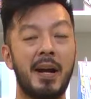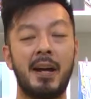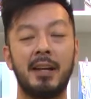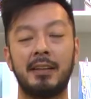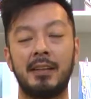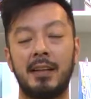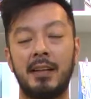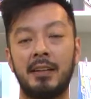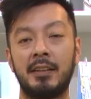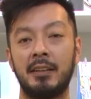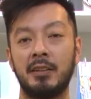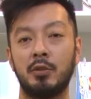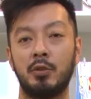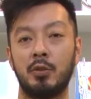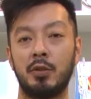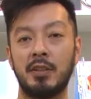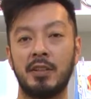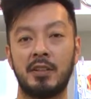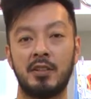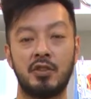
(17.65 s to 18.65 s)
aquela
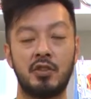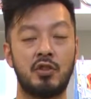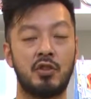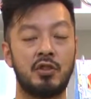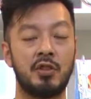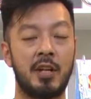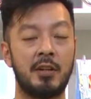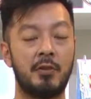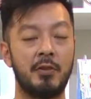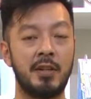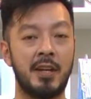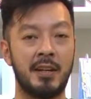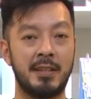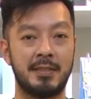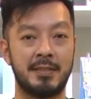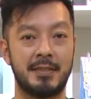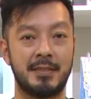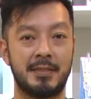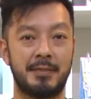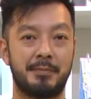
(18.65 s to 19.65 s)
grandona que a gente já
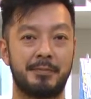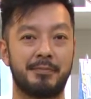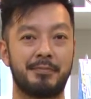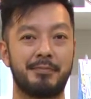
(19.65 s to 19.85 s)
conhece.